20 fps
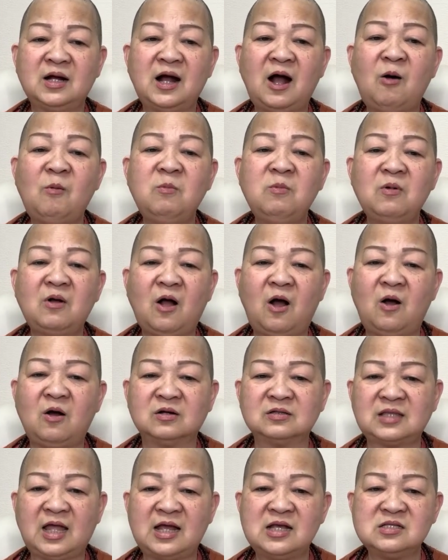không
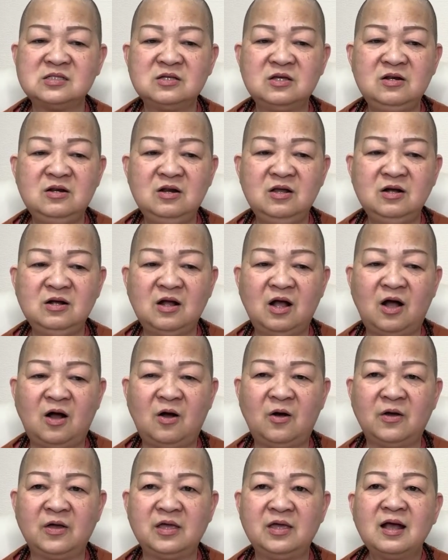còn tái sinh luân
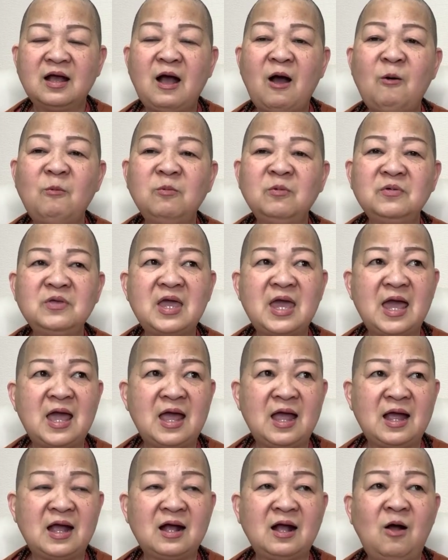hồi, không
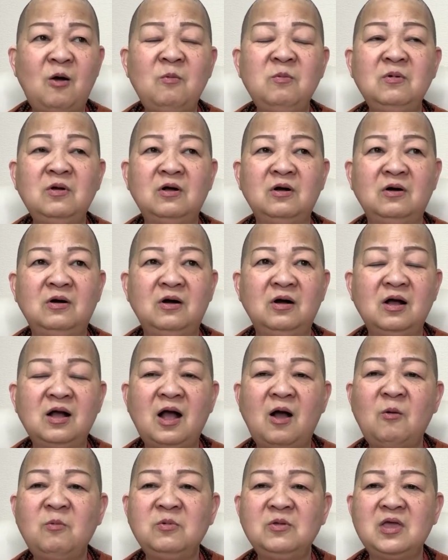nhà, không cửa,
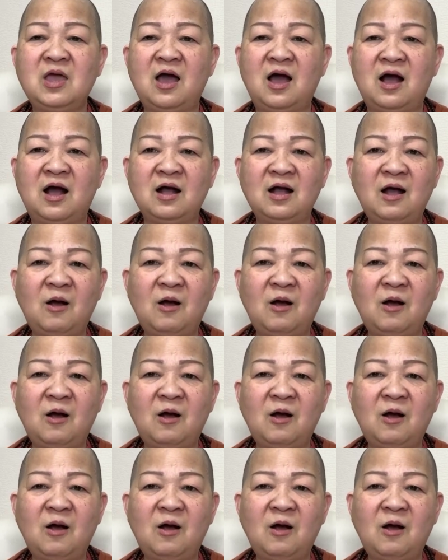không vợ,